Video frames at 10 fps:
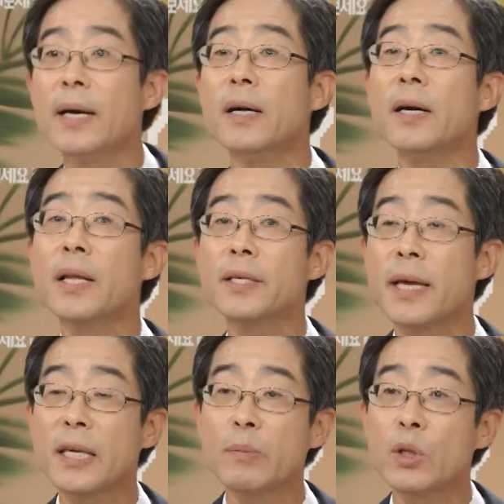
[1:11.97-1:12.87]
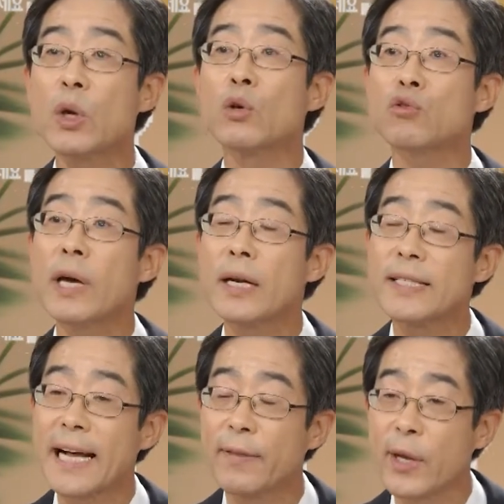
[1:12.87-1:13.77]
의혈이 생기면 순환을
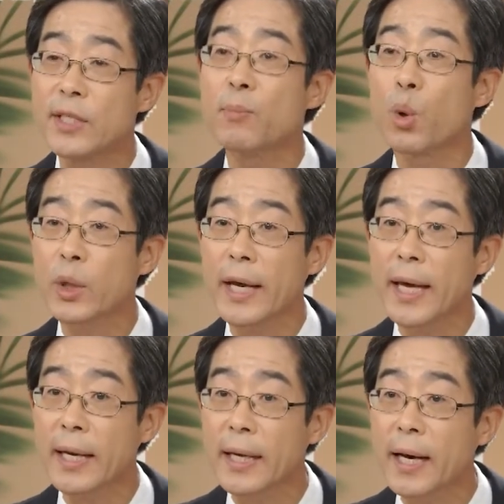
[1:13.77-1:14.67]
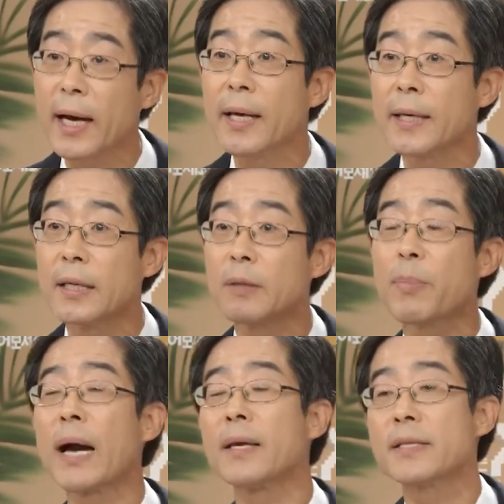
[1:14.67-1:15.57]
잘 되지 못하게 하니까 이런
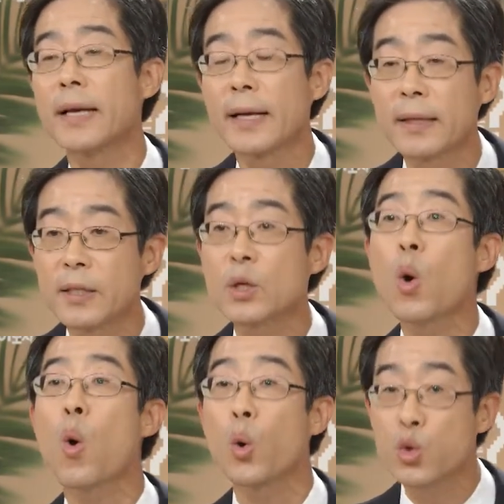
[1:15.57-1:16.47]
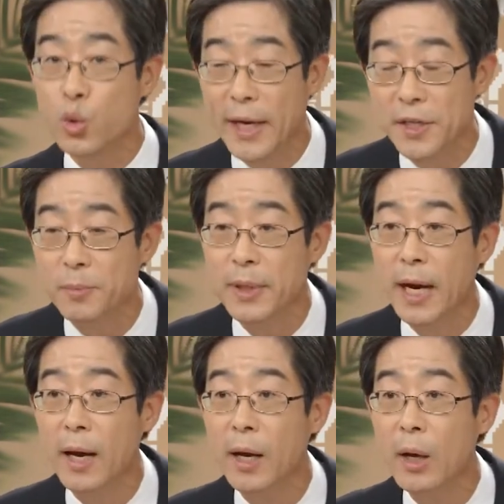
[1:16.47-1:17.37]
파킨슨 같은 것이 올 수가 있습니다.